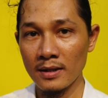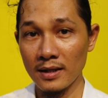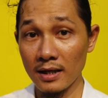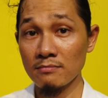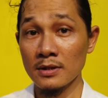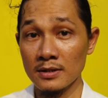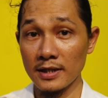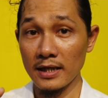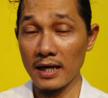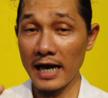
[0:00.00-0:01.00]
không? Chỉ
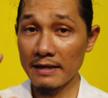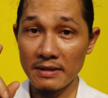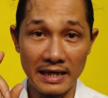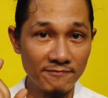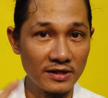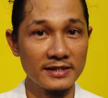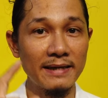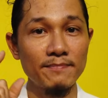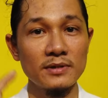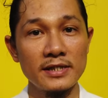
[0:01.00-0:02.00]
là 25%
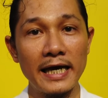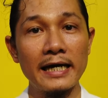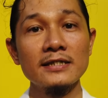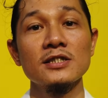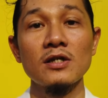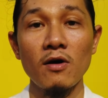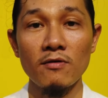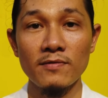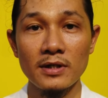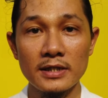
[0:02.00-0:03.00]
giá
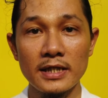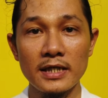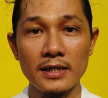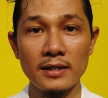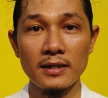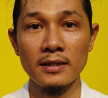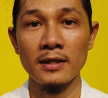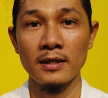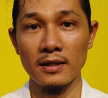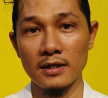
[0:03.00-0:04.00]
so với khi
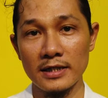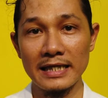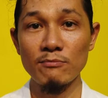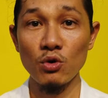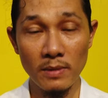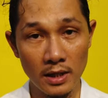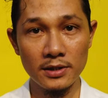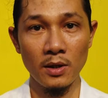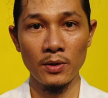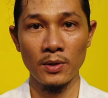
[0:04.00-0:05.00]
người ta mua mới
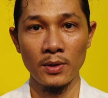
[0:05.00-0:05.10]
thôi.